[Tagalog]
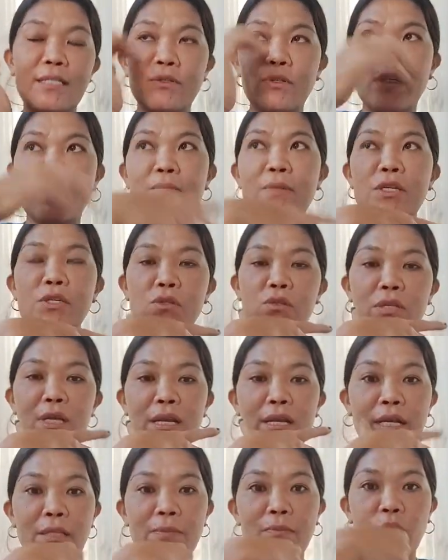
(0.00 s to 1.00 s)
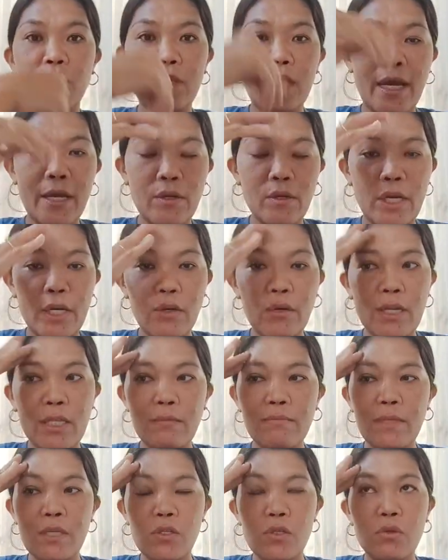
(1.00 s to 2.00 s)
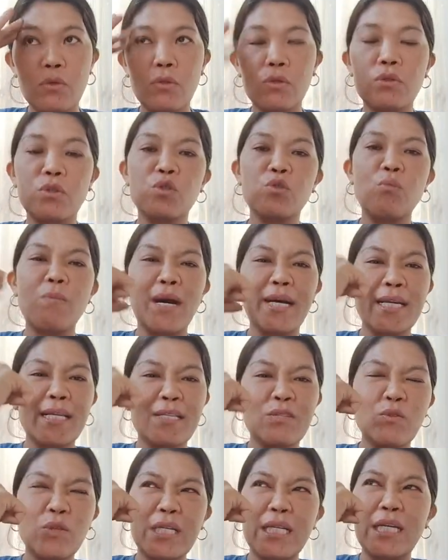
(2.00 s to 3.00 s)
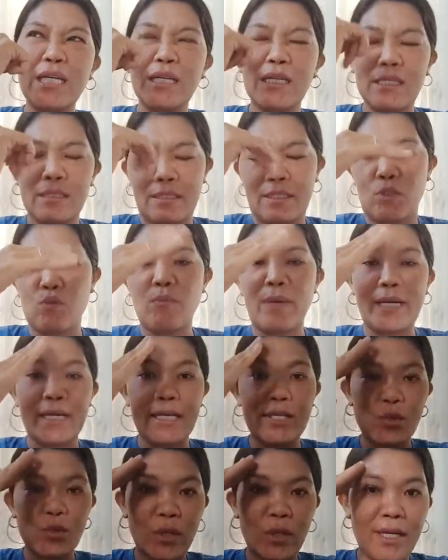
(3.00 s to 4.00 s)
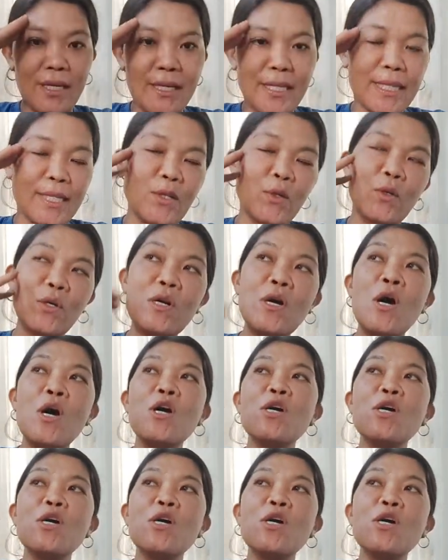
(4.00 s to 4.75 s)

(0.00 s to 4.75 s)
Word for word: Sorry, medyo na late po tayo ngayon at medyo sumakit yung i sumakit yung init ko.